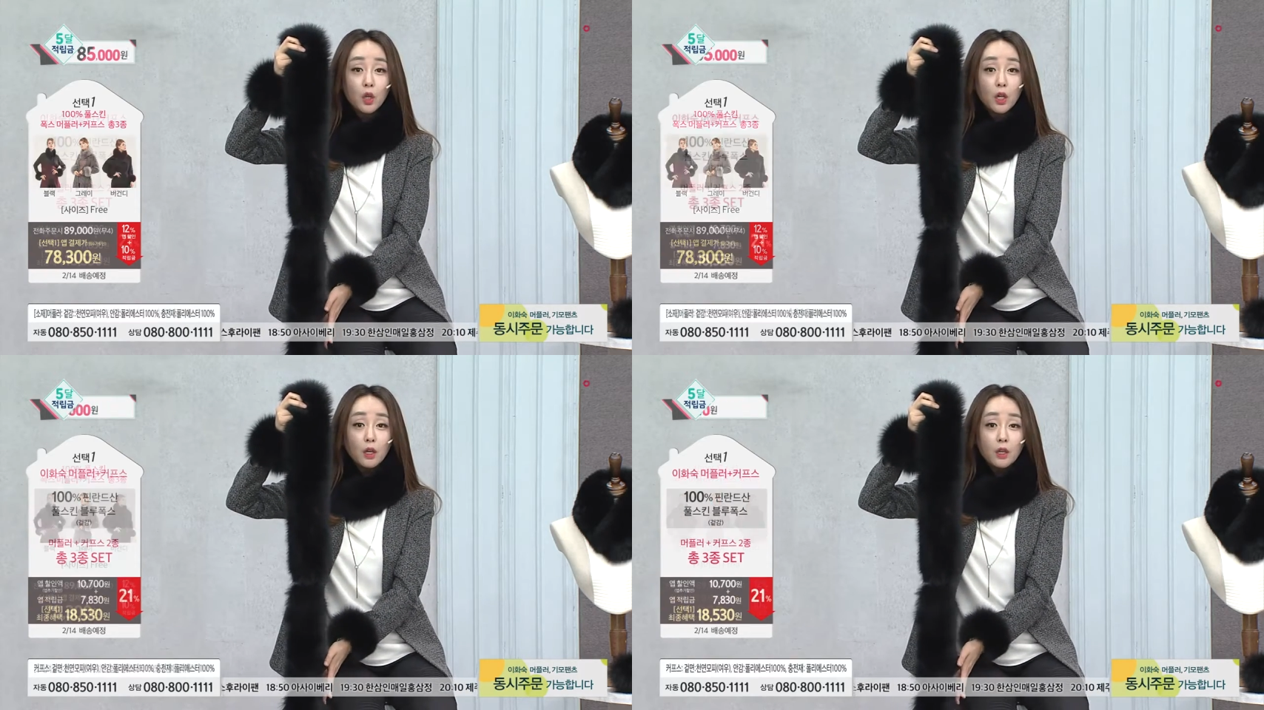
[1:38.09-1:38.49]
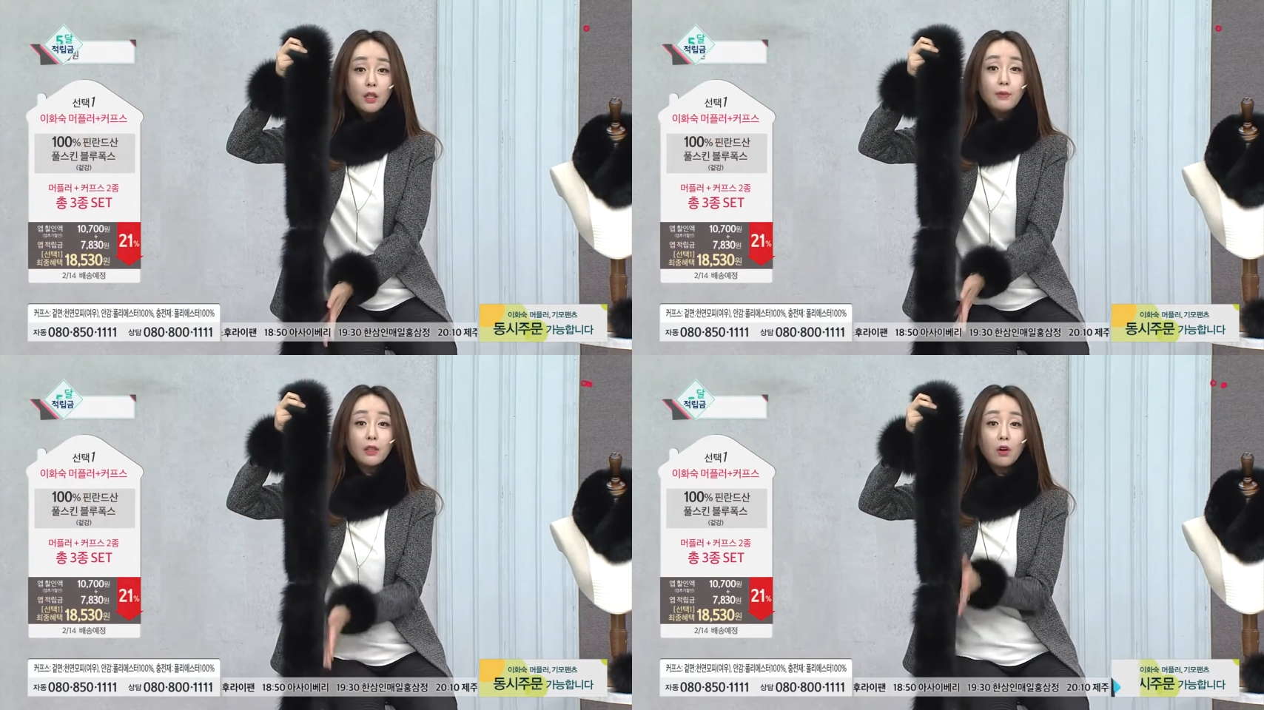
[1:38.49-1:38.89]
네네.
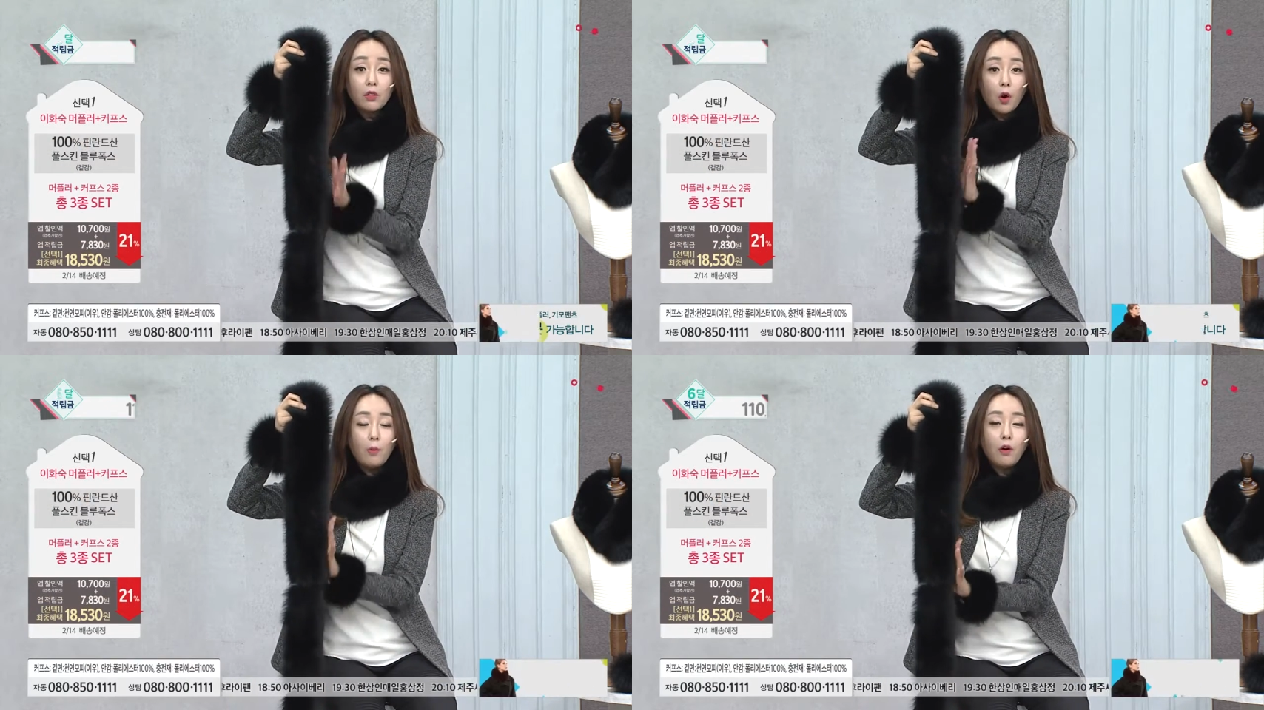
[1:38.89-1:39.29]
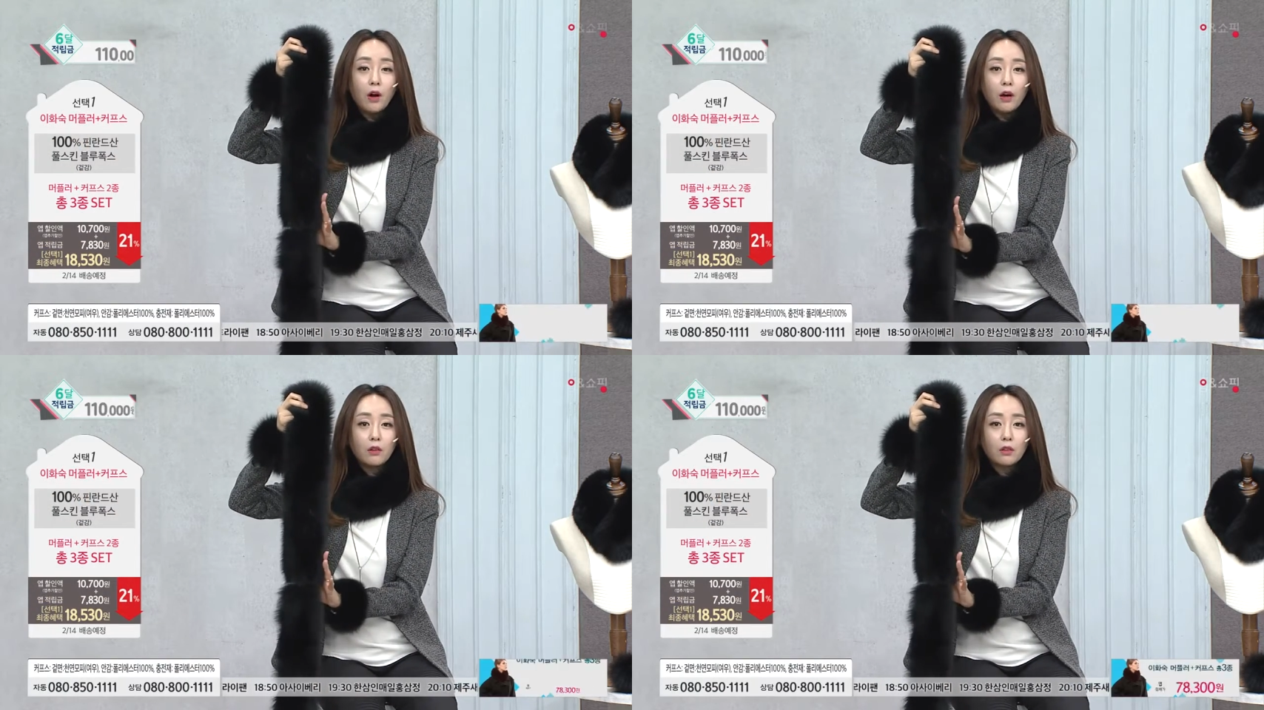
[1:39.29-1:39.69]
1m가
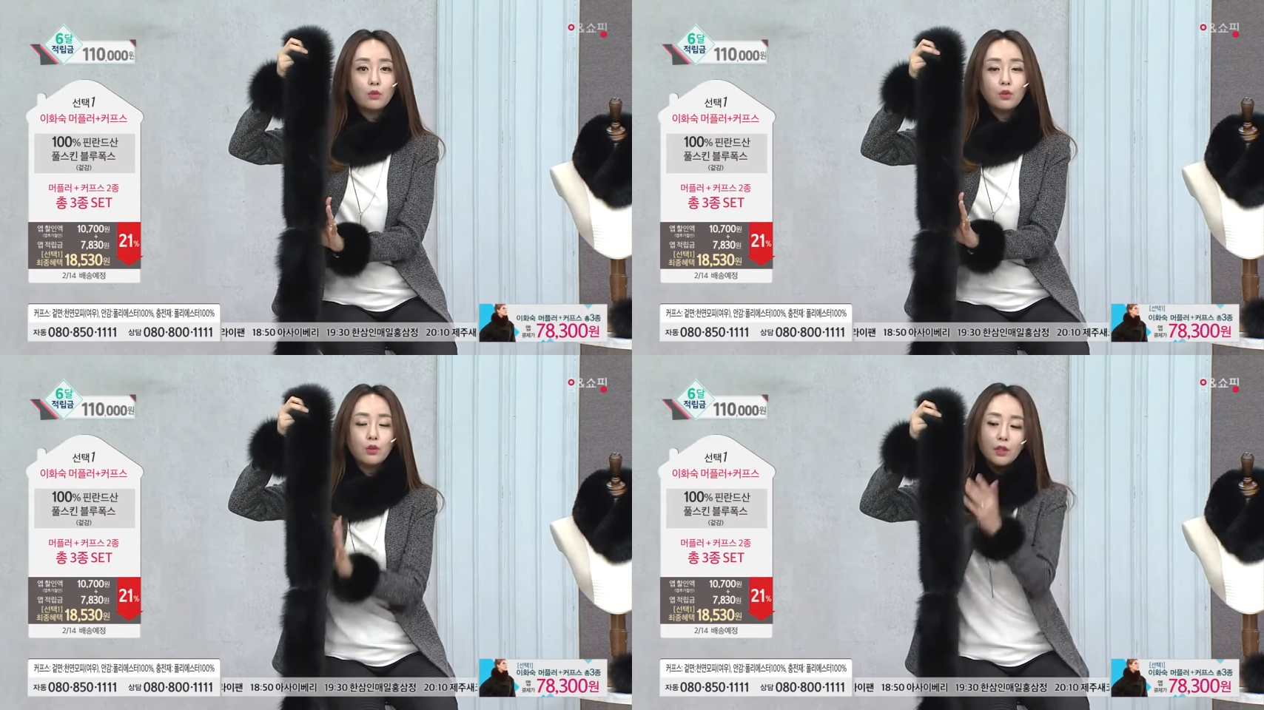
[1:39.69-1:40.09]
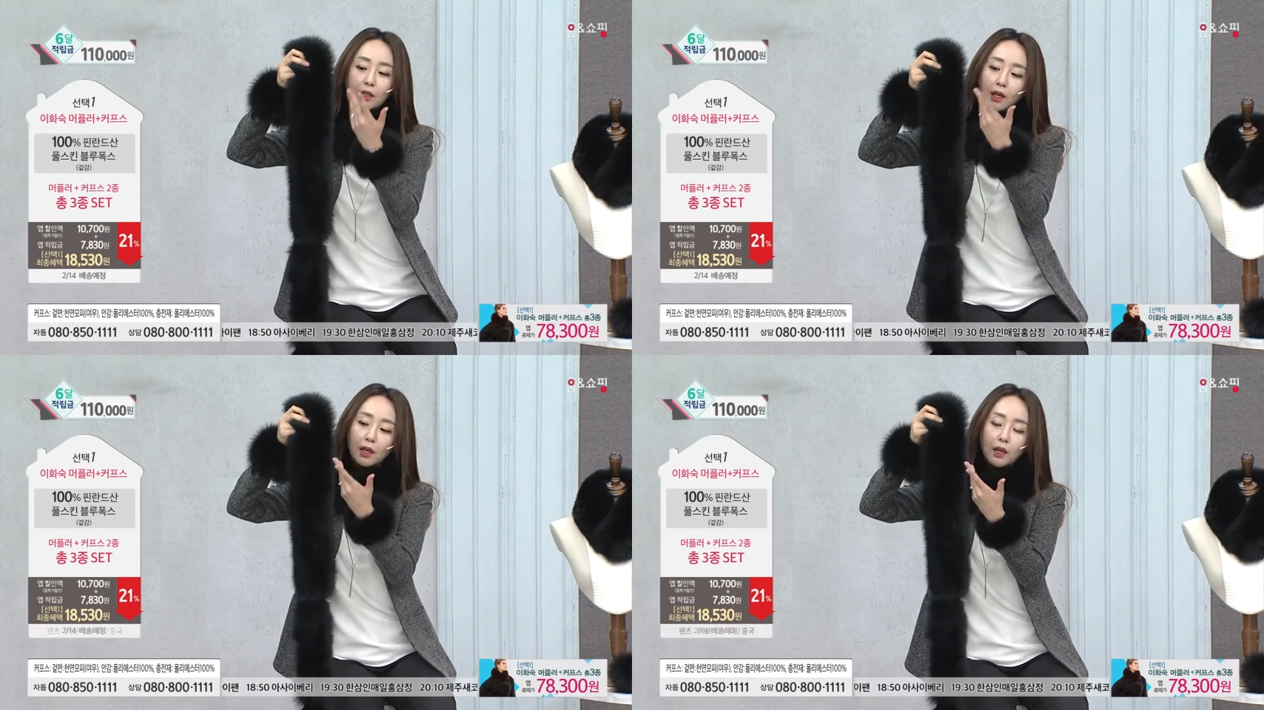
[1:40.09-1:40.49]
넘어가요. 그리고
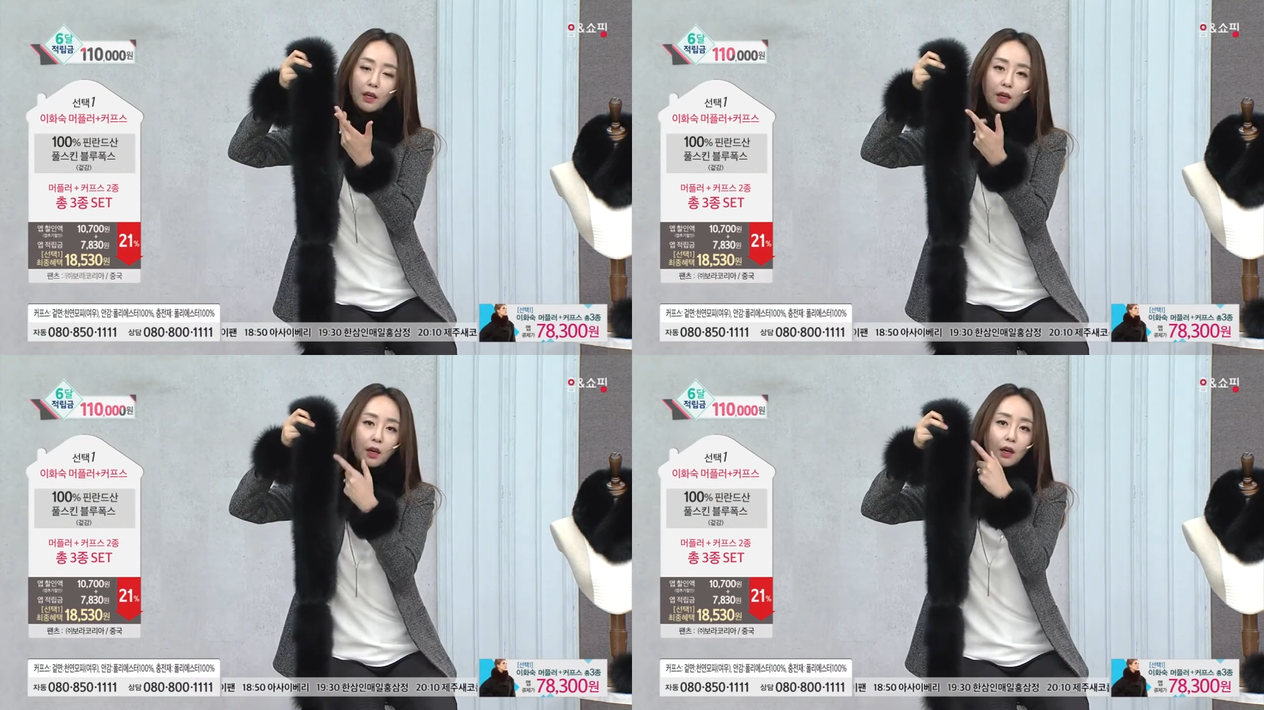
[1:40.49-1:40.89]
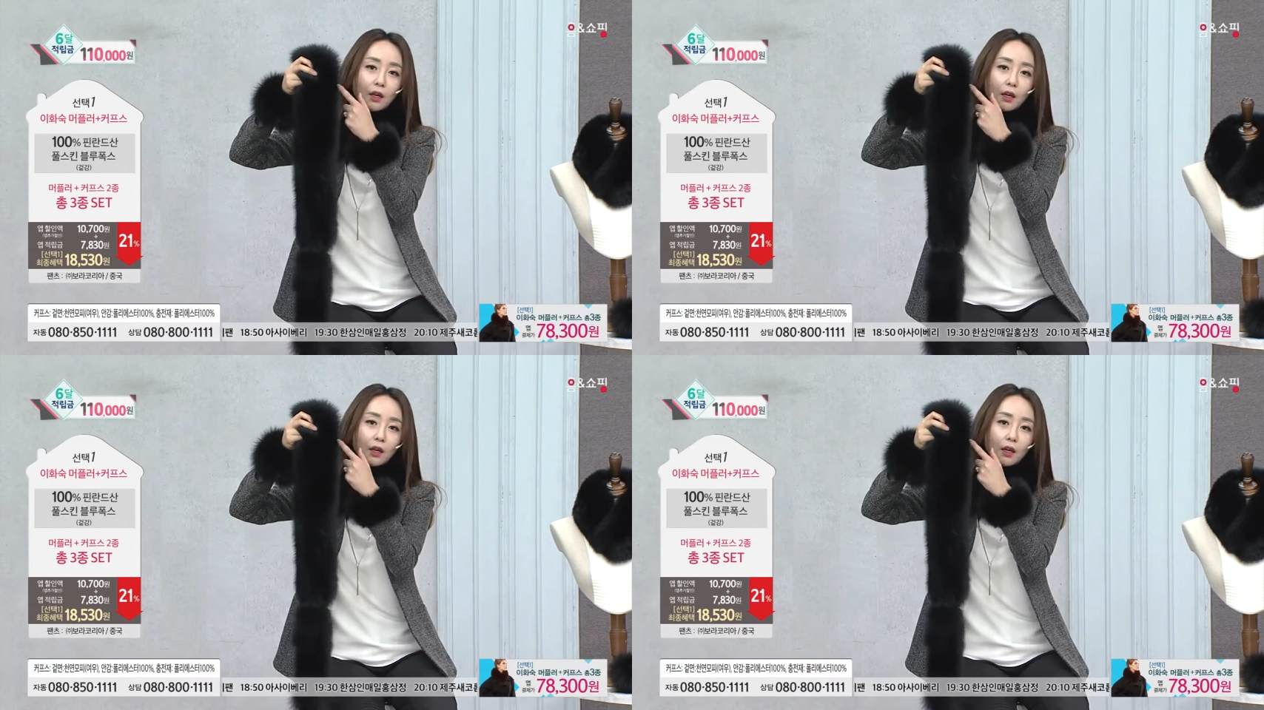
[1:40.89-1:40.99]
이게